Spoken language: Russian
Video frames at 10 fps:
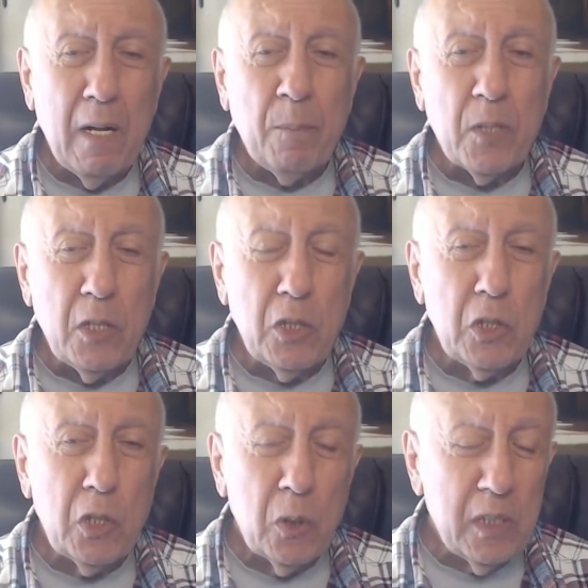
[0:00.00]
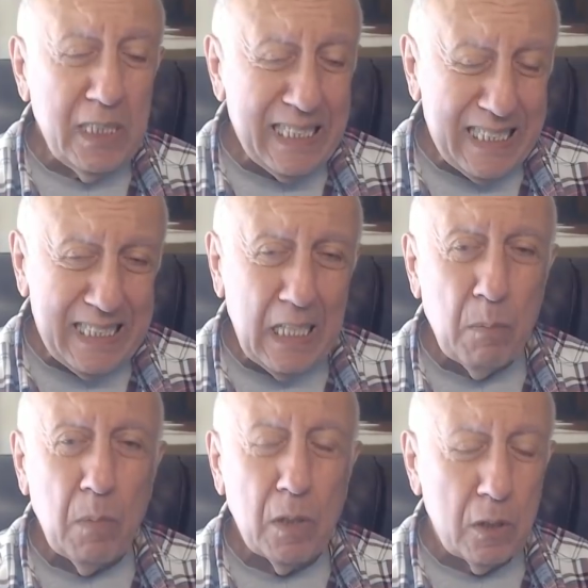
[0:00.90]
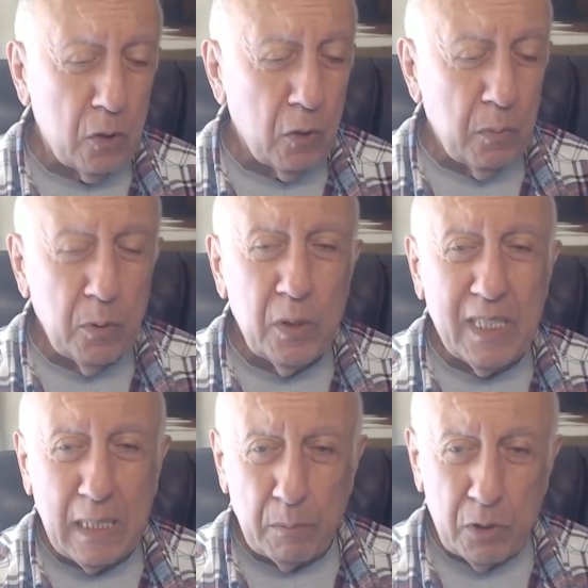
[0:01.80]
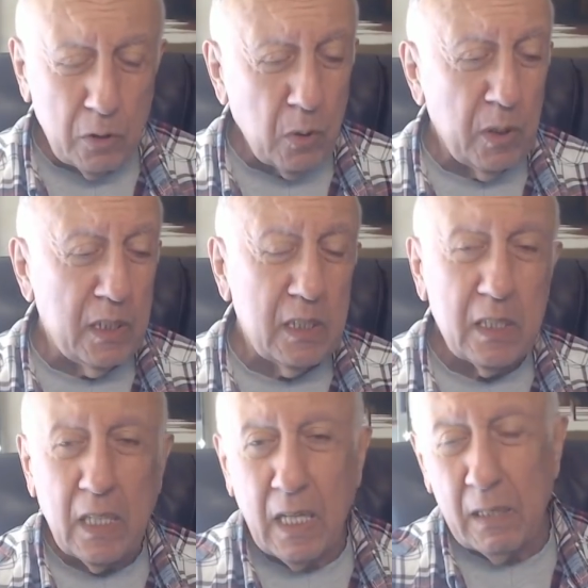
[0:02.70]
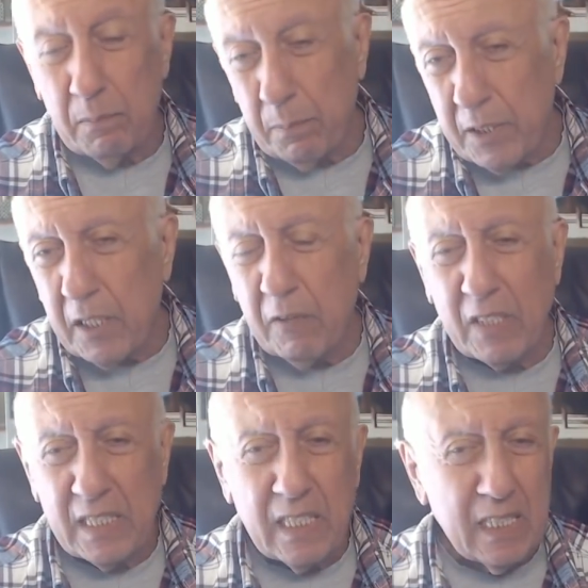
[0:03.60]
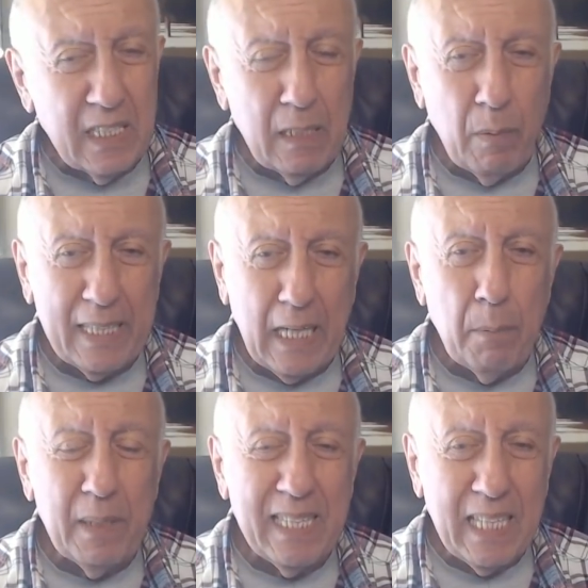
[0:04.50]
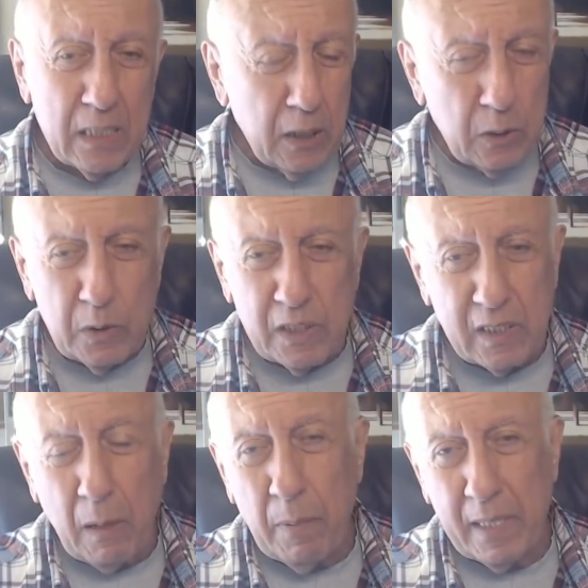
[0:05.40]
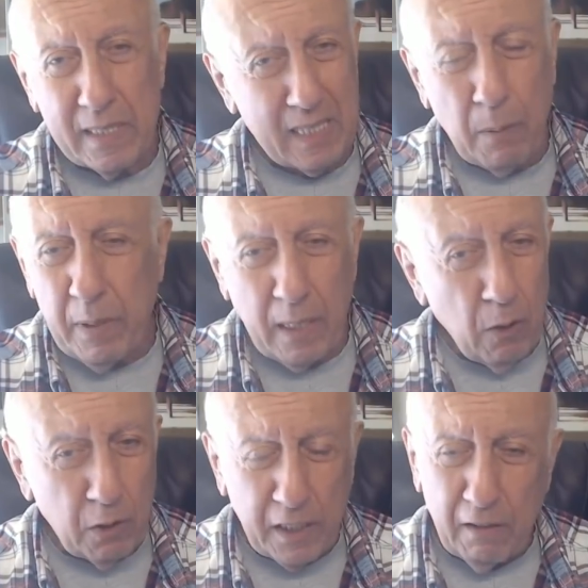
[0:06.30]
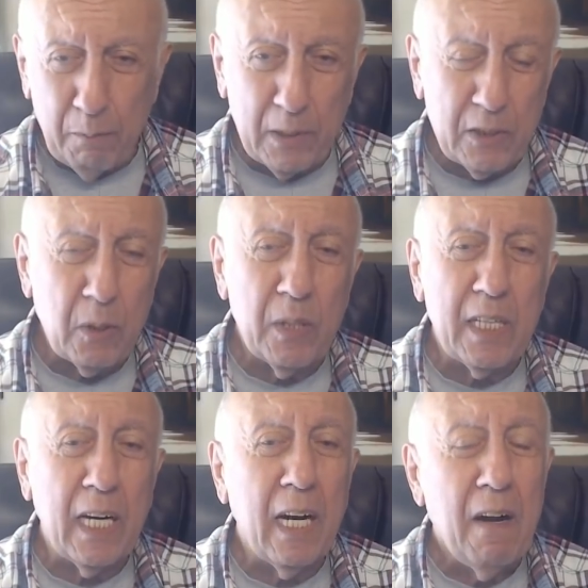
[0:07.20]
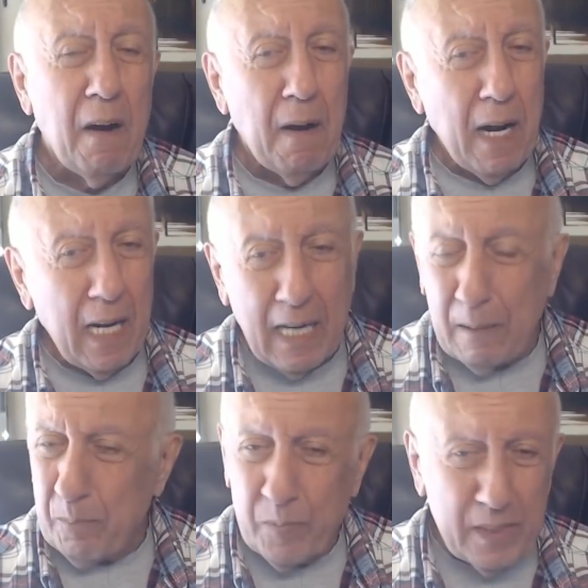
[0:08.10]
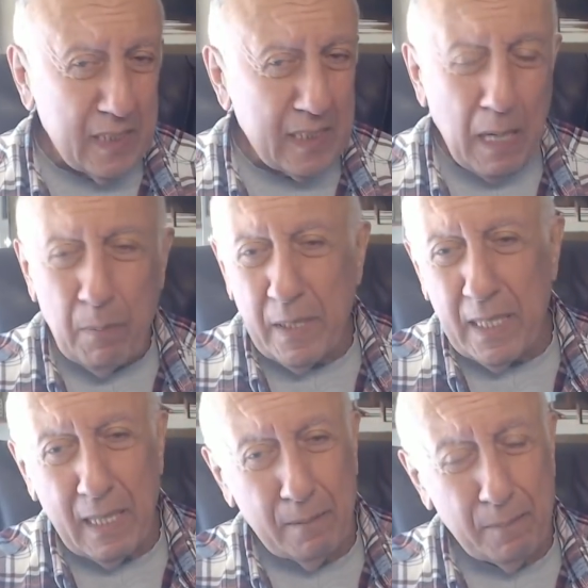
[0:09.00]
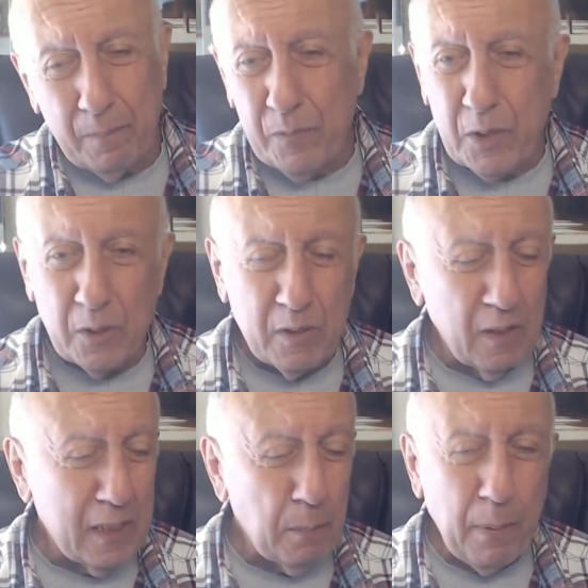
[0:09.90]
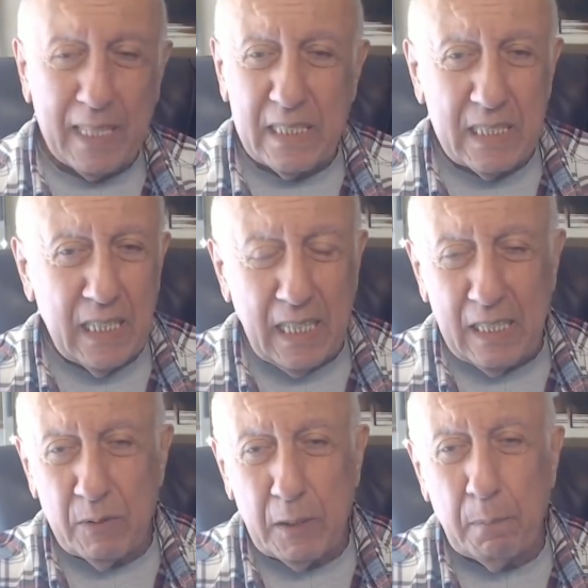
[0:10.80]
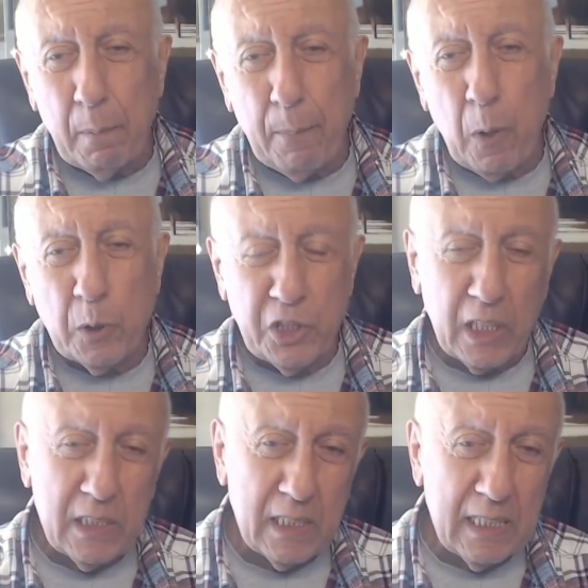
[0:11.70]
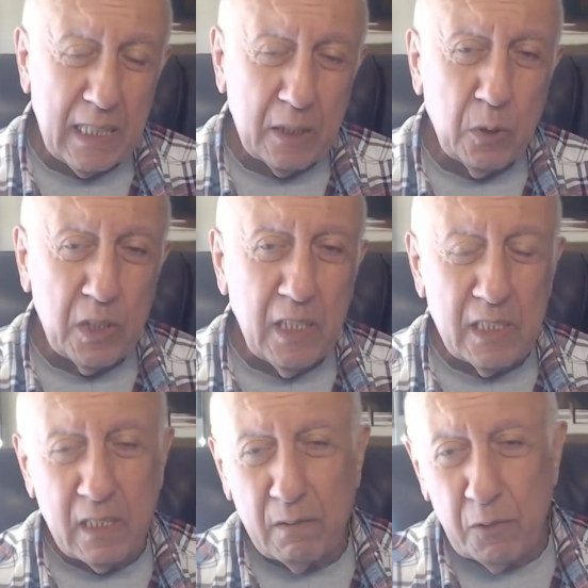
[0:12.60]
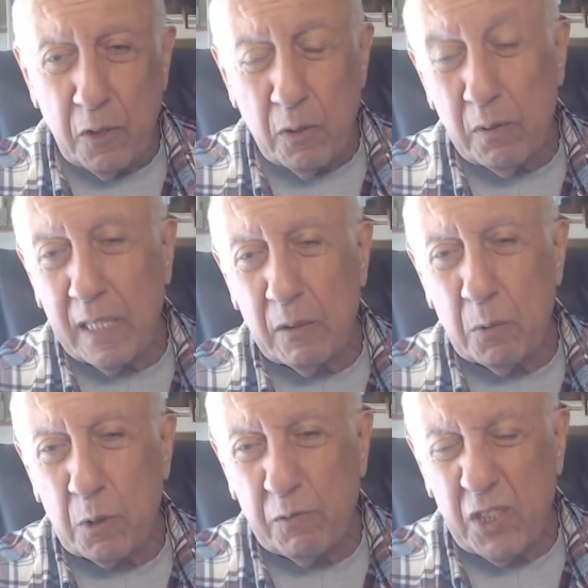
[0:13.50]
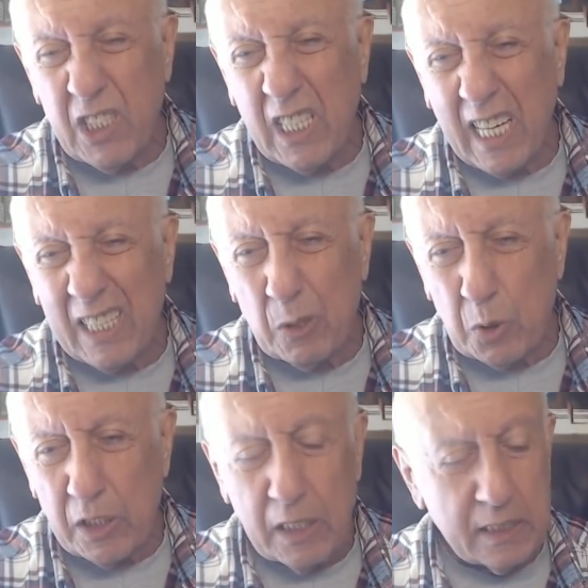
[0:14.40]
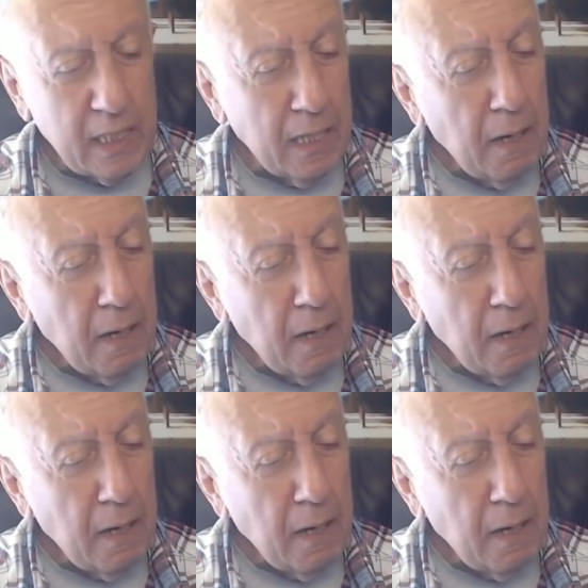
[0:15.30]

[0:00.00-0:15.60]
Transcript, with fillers: еще и тем, кто будет там строить э, многоквартирные дома для бедноты, то есть самые, самые легкие в постройке, настройки, а, самые, что называется, простые, типа projects, если кто-то ездил в нее, но я думаю, что в Чикаго тоже есть, да?